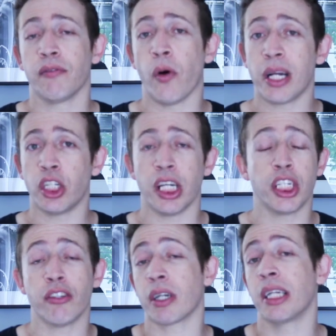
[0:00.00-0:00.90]
fora de
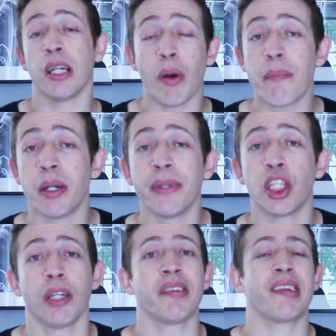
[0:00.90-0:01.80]
registro, aqui não é
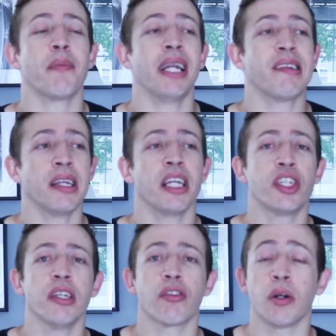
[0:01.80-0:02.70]
permitido você trabalhar sem
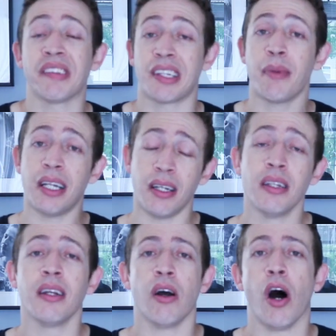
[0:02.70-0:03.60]
registro. Quando você trabalha
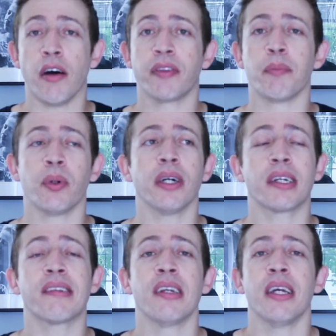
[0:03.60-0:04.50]
off the
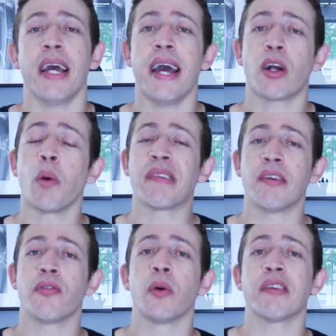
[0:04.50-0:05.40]
books, é como se
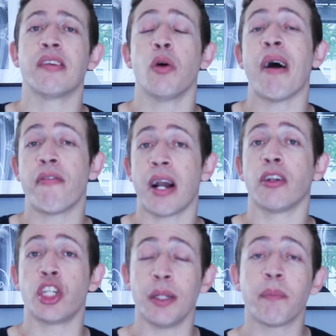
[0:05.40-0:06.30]
fosse uma
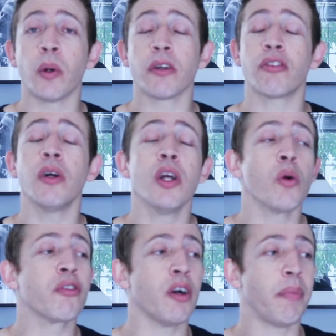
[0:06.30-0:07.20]
fraude de imposto.
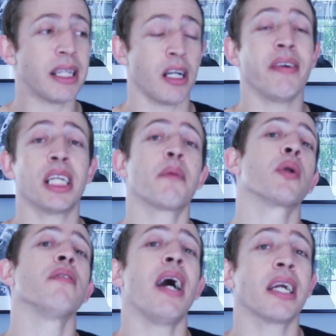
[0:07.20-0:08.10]
O seu patrão vai ter que
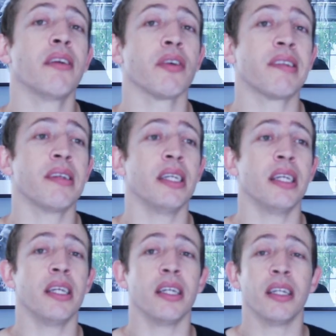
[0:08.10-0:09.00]
provar que
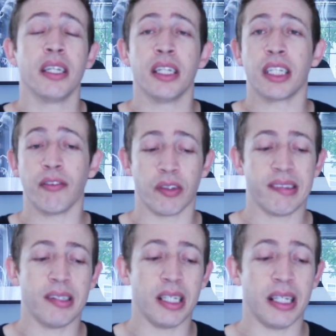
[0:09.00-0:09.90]
você que
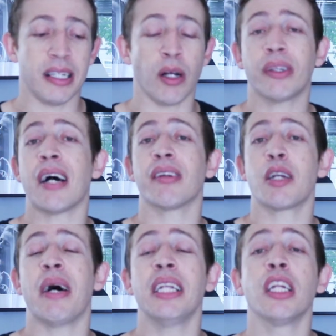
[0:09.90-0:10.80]
você não estava
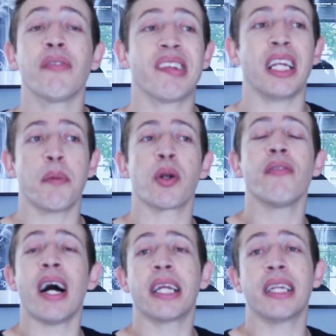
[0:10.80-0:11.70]
trabalhando e você tem que
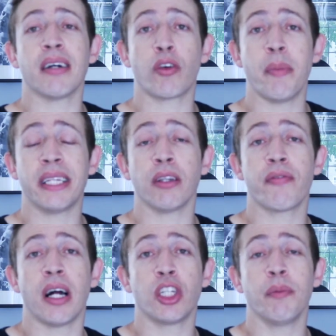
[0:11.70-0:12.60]
provar que ele estava cometendo
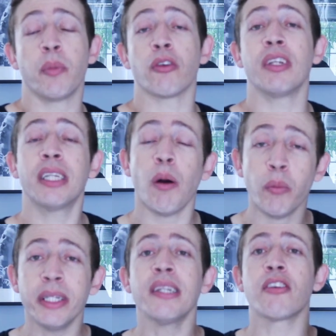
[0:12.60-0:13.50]
fraude de imposto. Então,
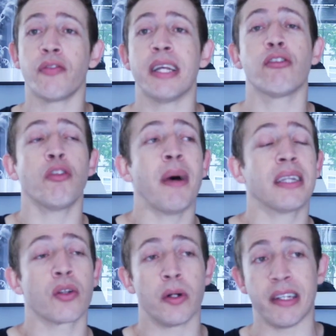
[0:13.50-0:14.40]
muitas vezes os
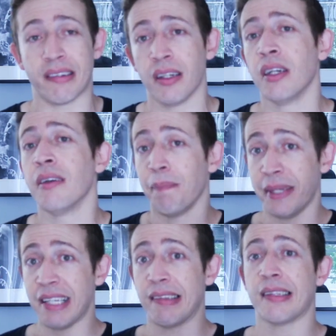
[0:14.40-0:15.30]
patrões
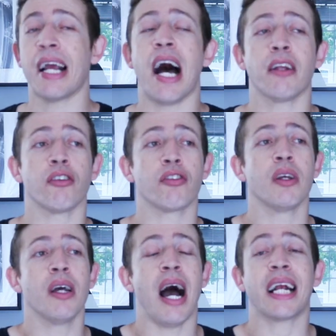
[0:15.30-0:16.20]
nesses casos
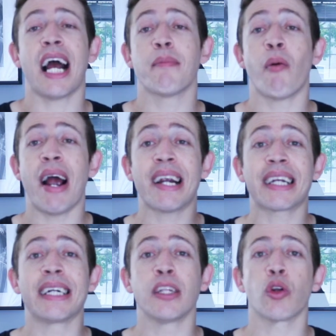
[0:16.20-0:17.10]
acabam
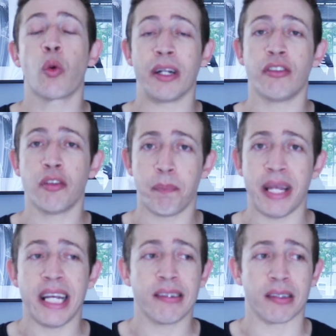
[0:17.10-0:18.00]
arcando com a
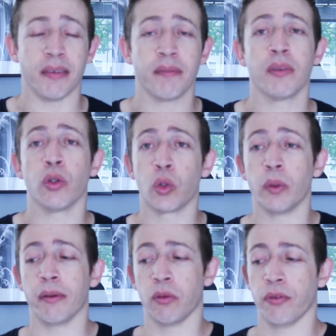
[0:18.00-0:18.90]
despesa
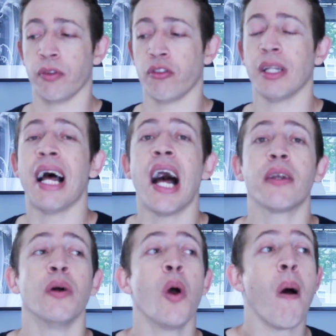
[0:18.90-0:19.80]
do, do funcionário